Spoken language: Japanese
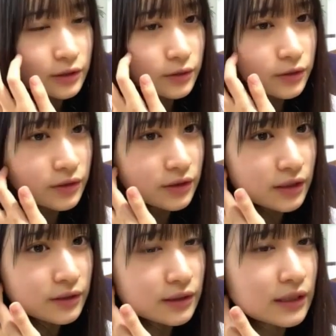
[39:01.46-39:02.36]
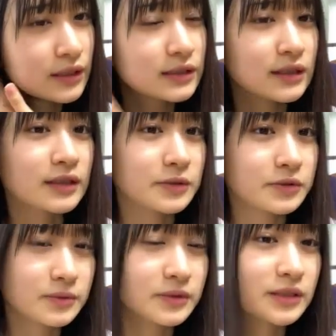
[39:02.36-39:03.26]
級生の3年生が卒
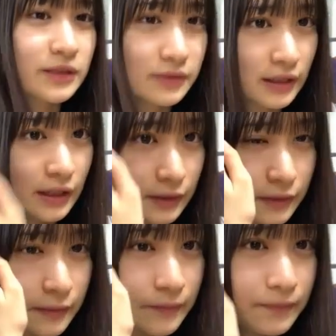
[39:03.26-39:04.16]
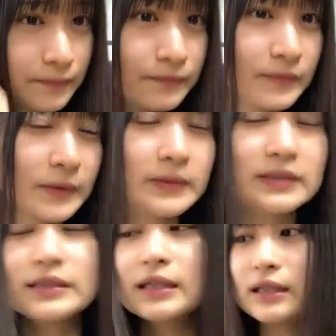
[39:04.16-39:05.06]
業しちゃうんだけどでも1
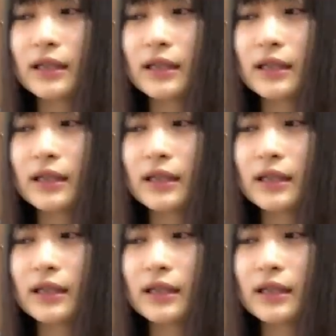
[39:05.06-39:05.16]
年に1